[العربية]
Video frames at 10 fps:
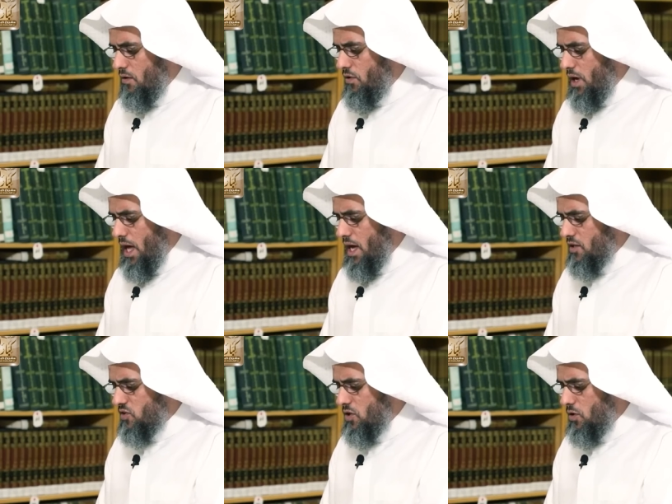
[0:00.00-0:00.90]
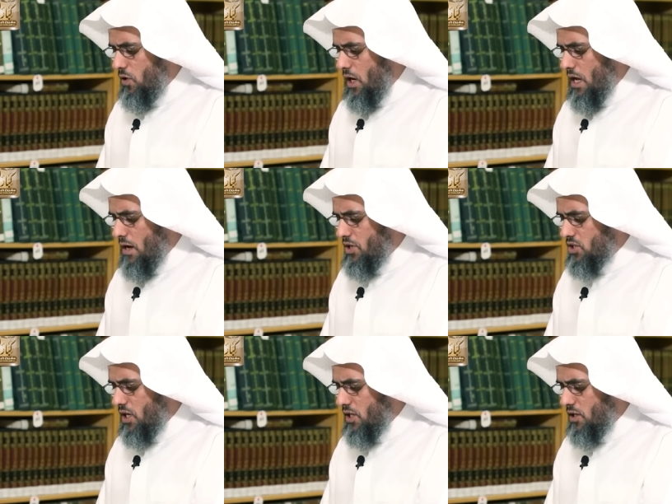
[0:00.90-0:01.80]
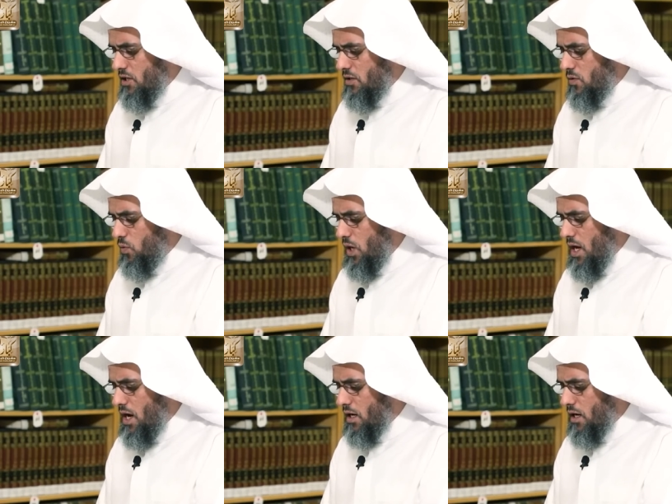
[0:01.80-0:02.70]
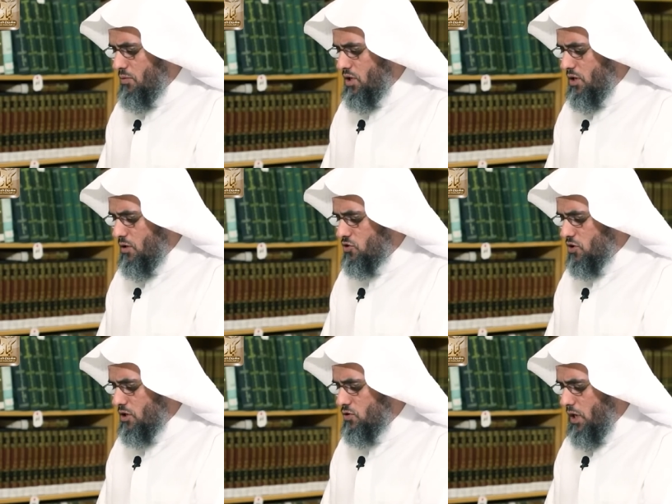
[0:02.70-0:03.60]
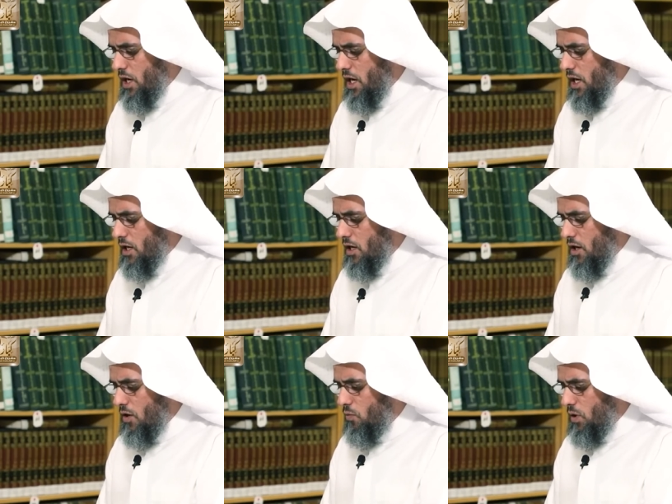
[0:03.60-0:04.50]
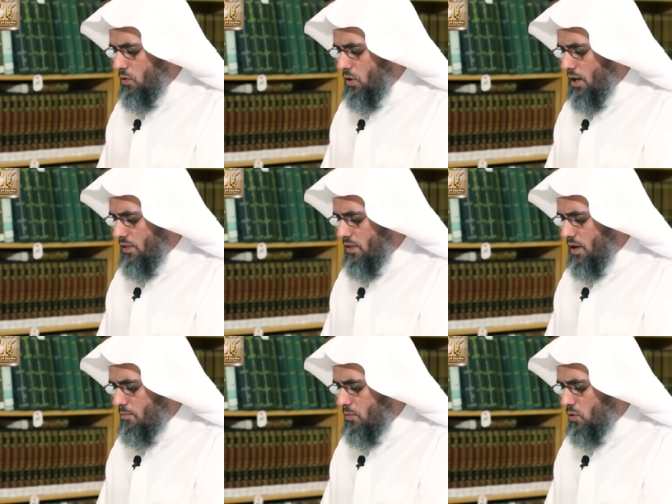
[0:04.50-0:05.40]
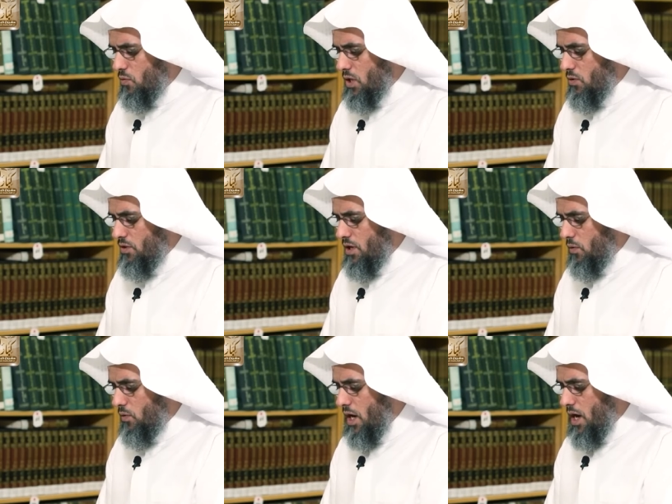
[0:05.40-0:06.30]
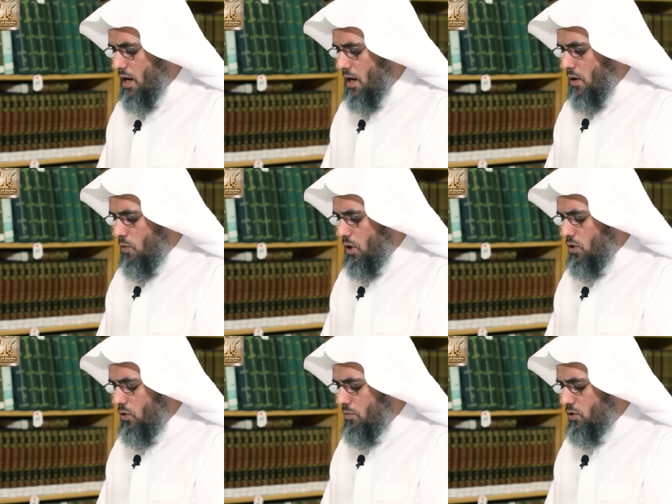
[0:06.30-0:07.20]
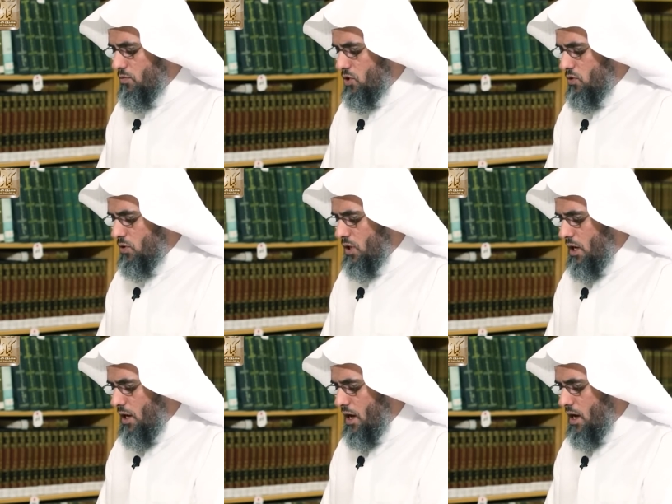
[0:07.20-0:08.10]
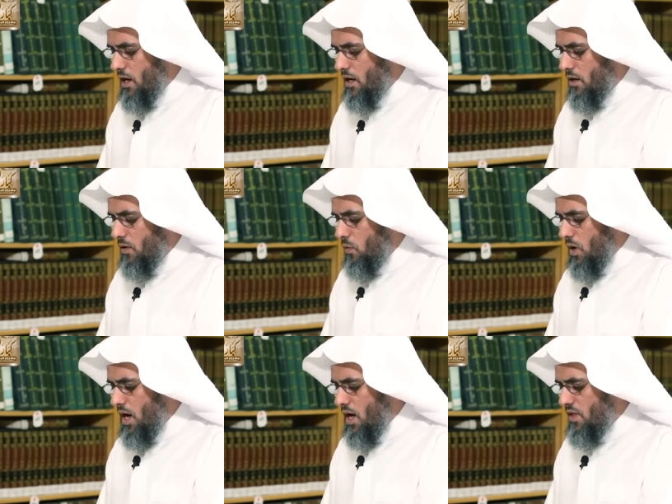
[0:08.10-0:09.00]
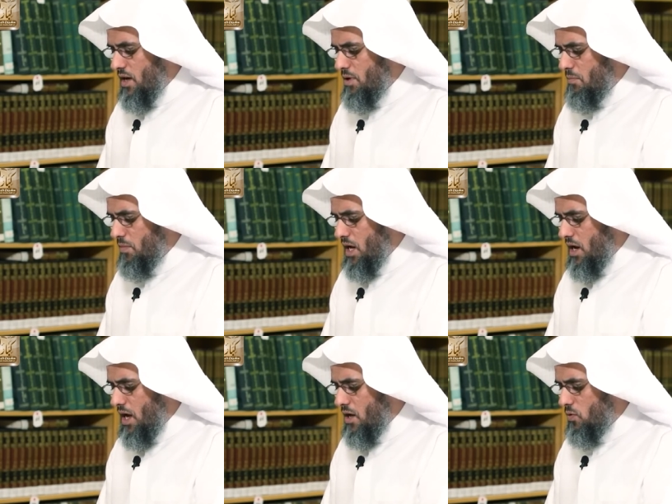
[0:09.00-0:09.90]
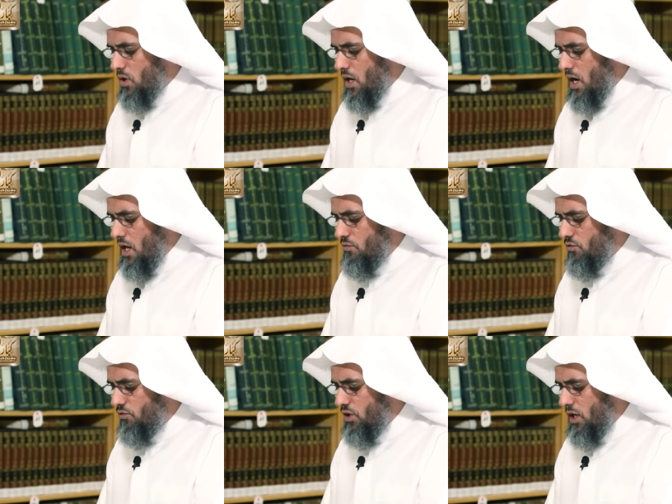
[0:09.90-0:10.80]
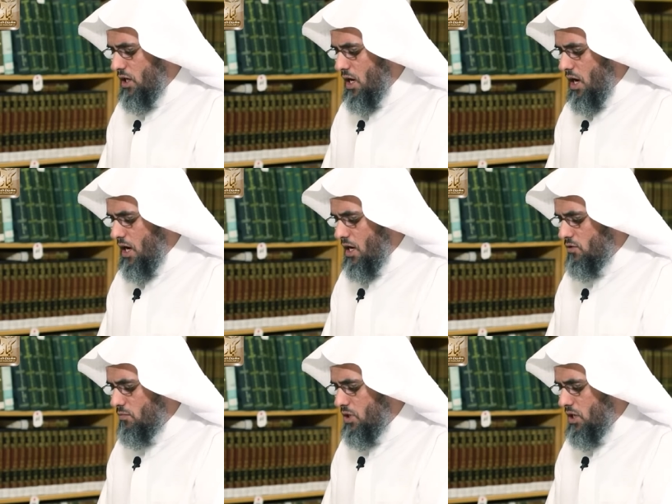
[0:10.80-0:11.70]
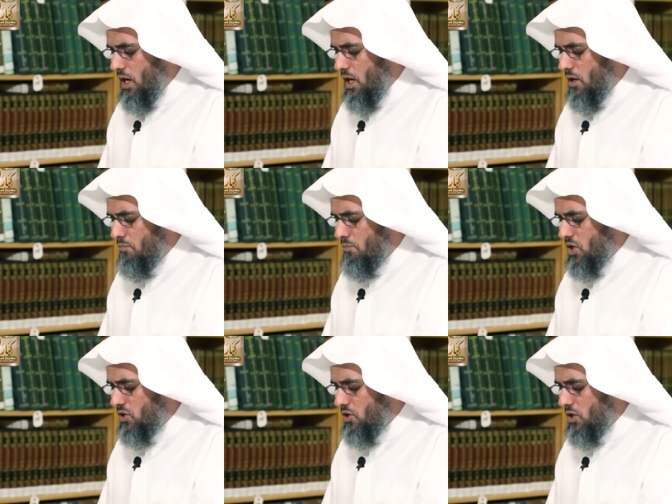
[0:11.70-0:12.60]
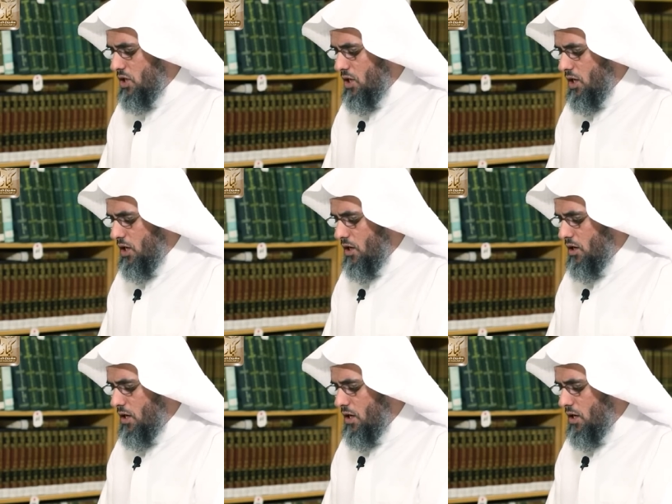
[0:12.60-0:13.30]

فلا يصح على مشهد ولا قبر يسرج عليه ويعظم وينذر له ويعبد من دون الله وهذا مما لا يخالف فيه احد من ائمه الدين